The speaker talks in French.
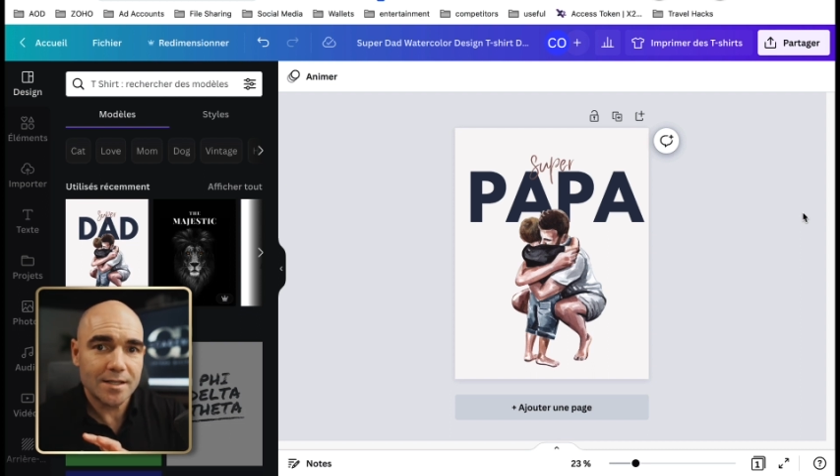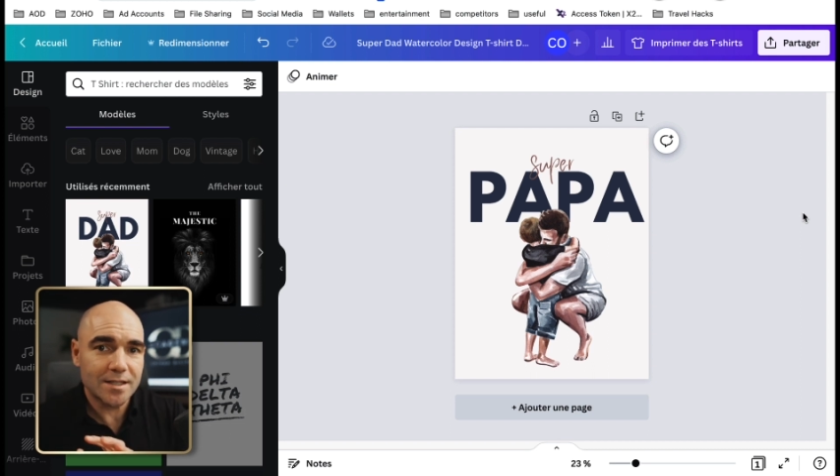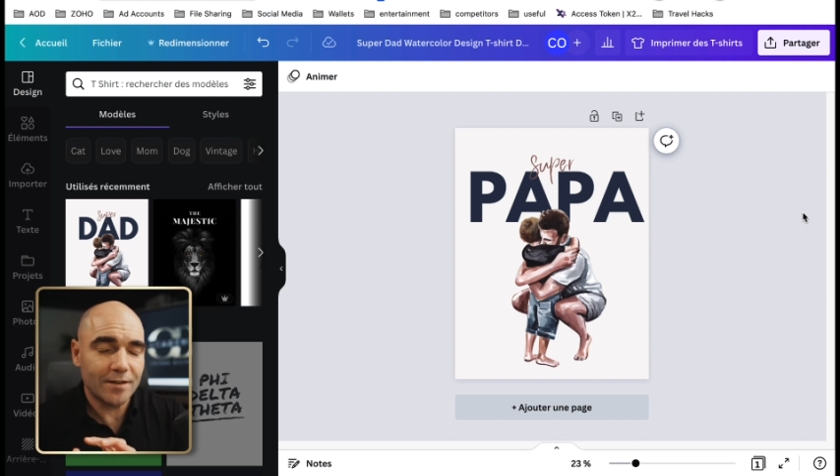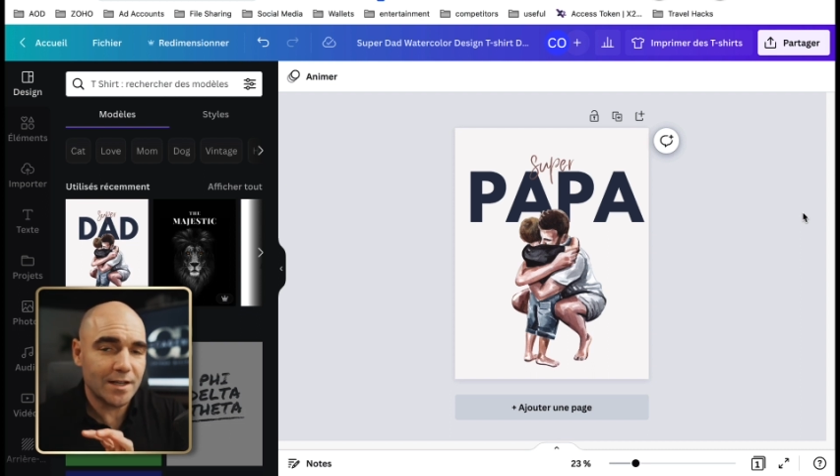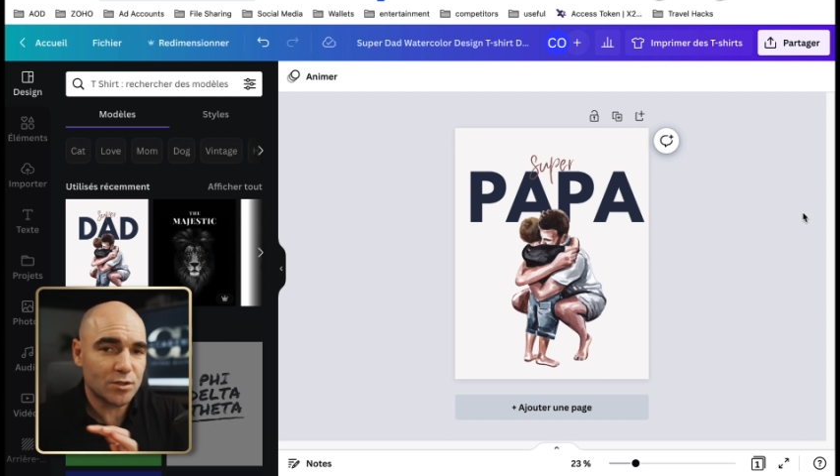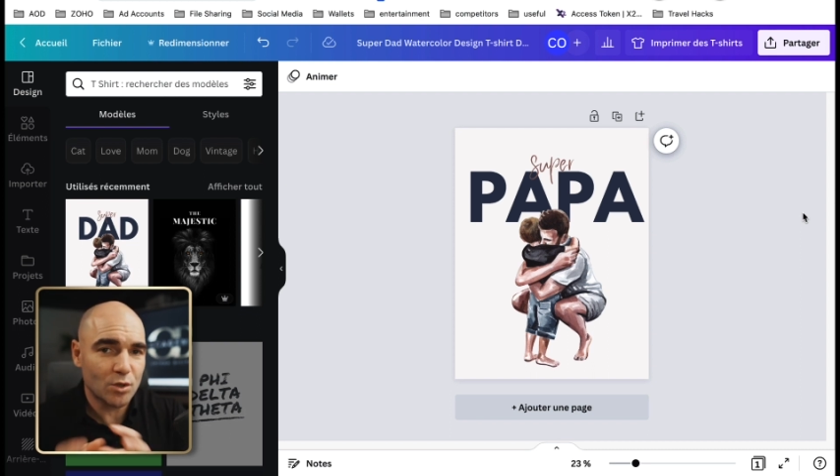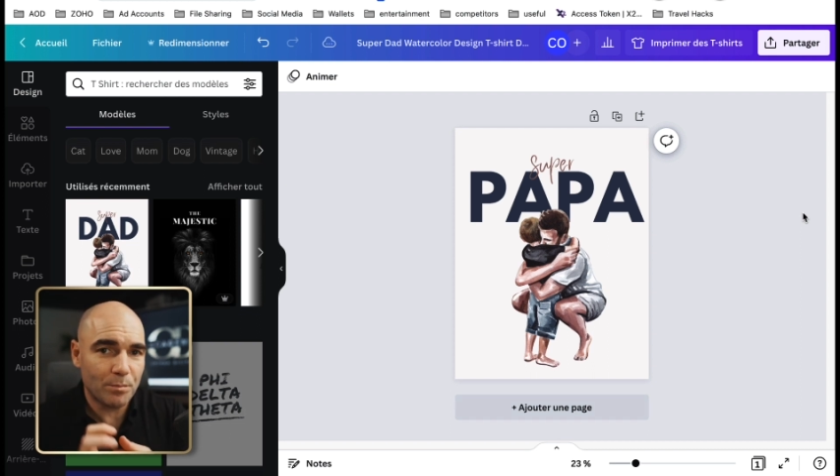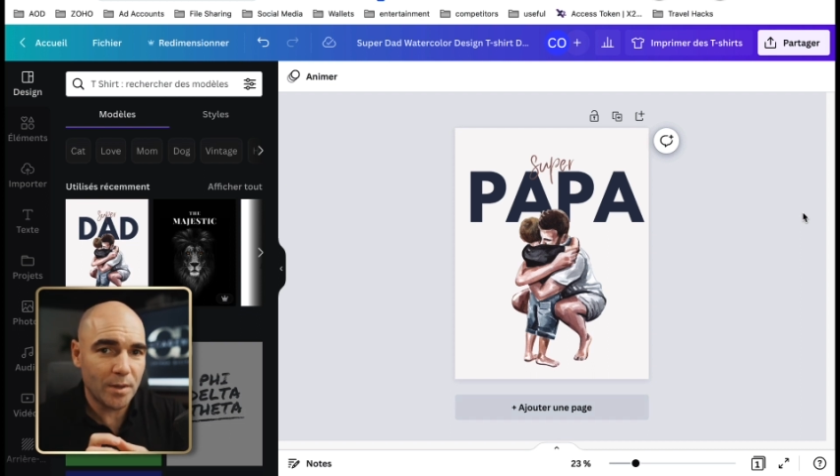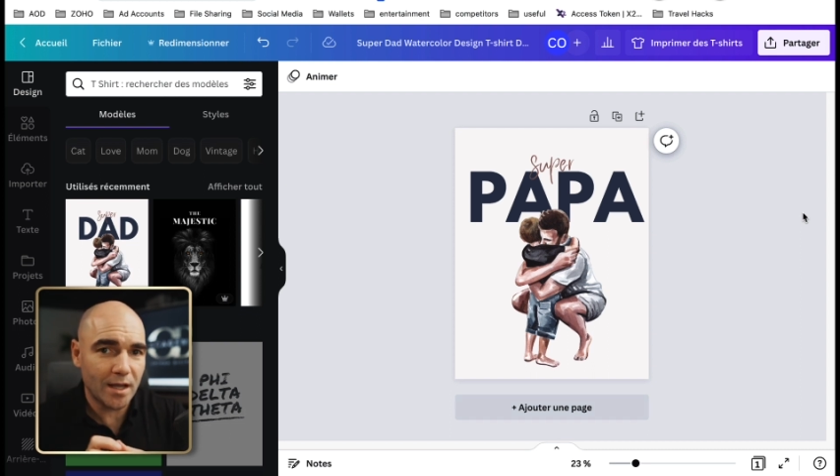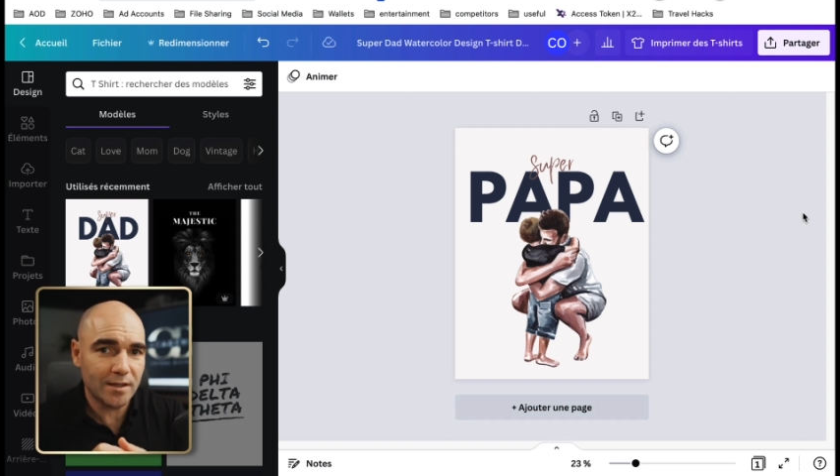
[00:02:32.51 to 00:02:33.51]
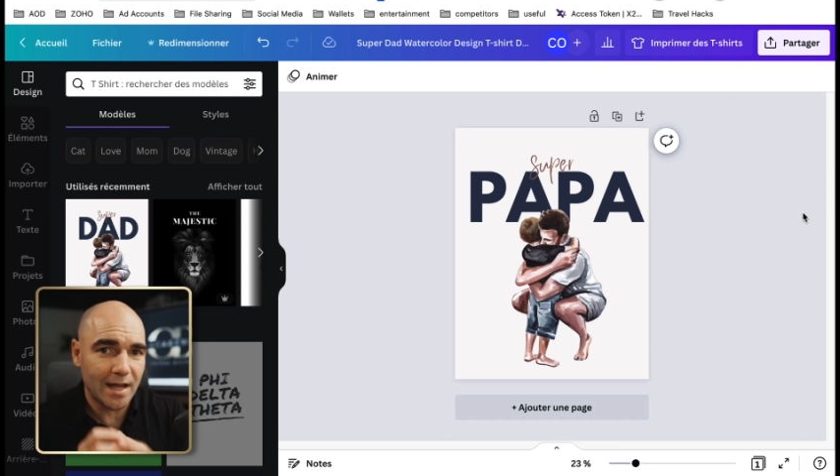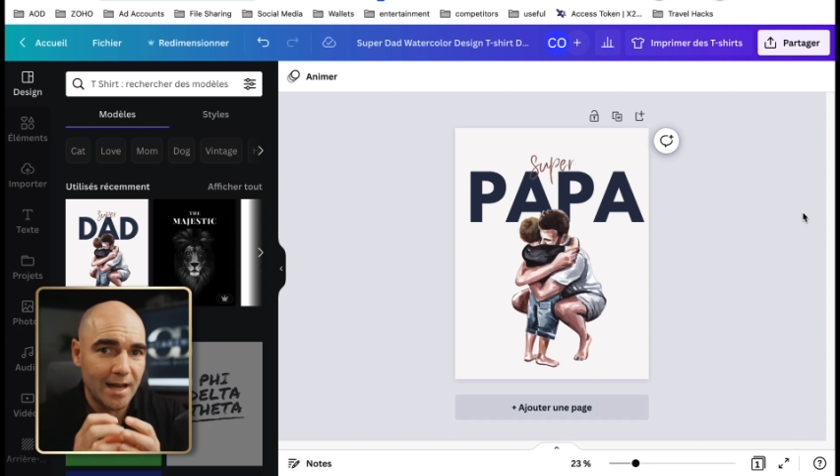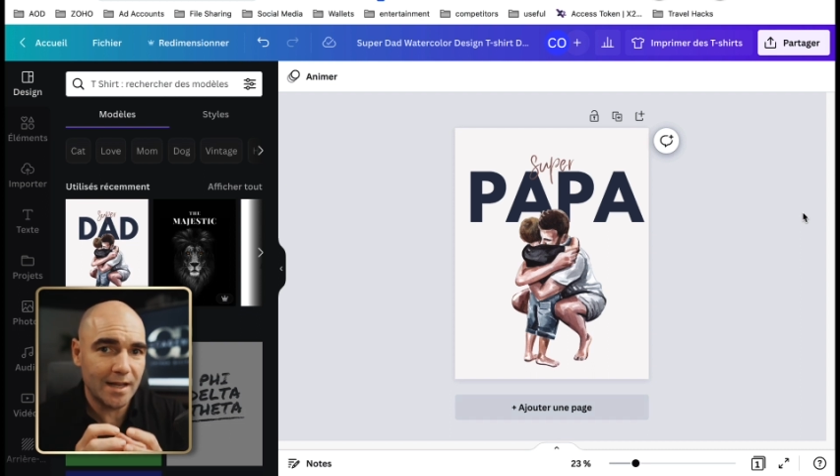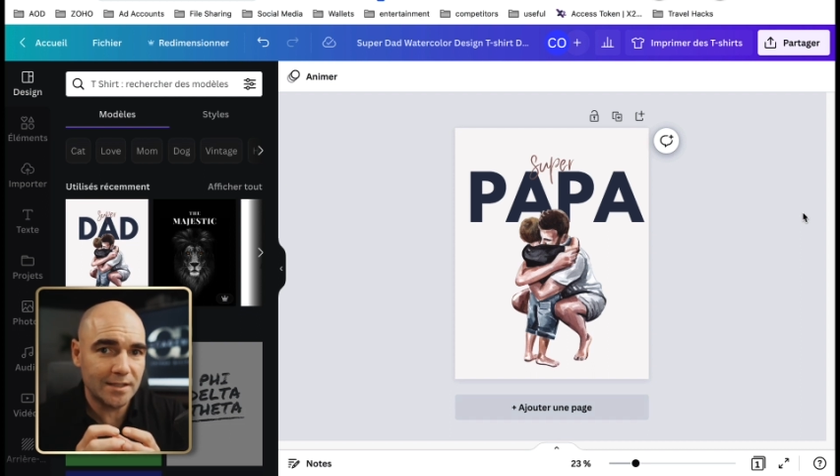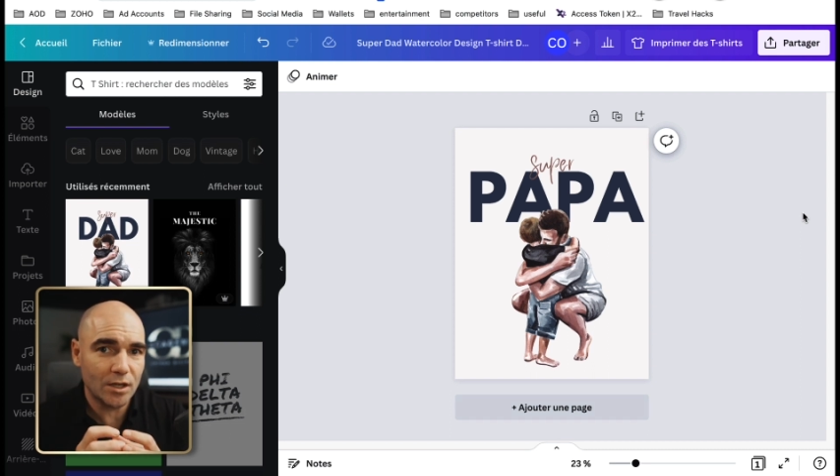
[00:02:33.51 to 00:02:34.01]
ça va se perdre
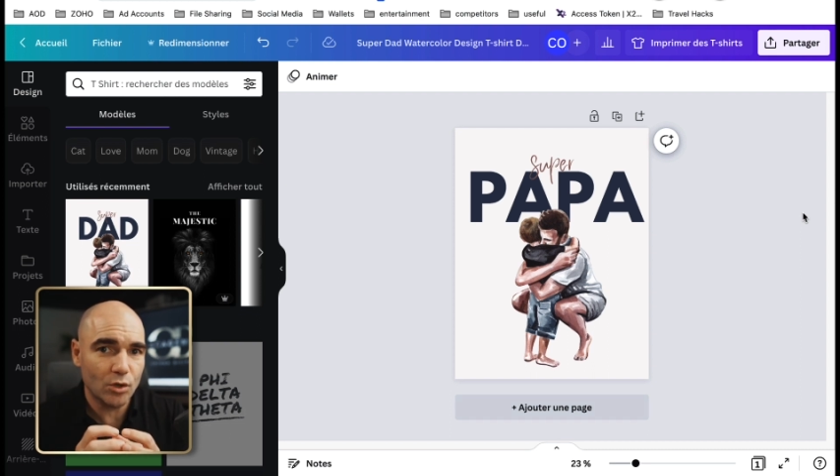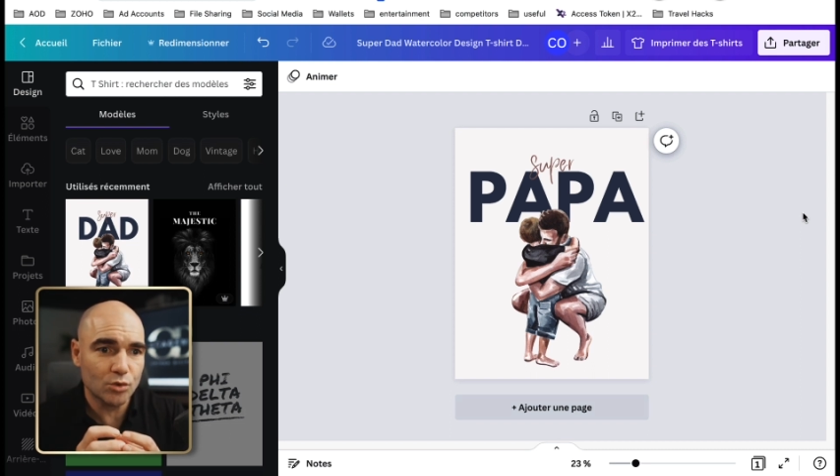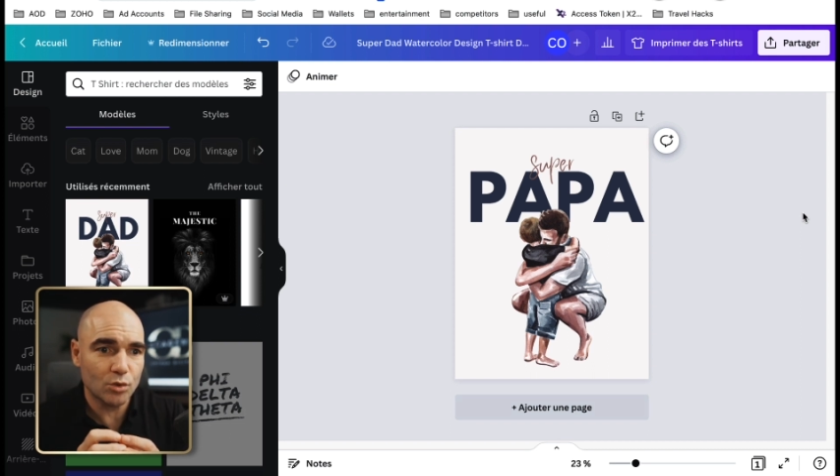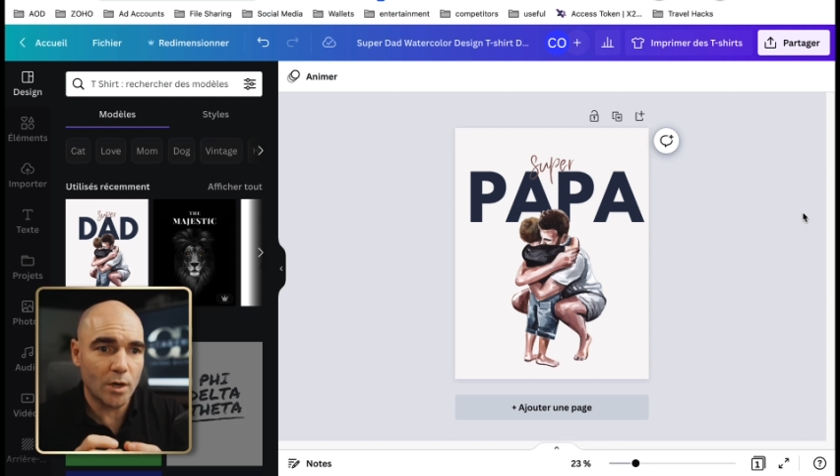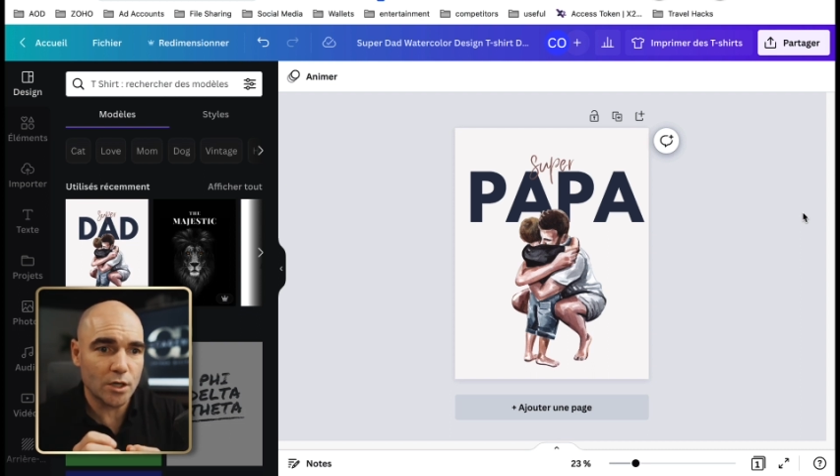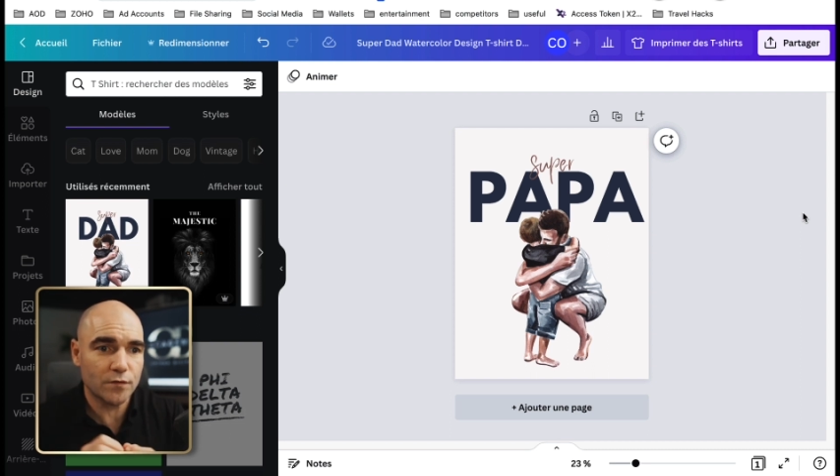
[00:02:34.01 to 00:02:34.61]
à l'intérieur du noir.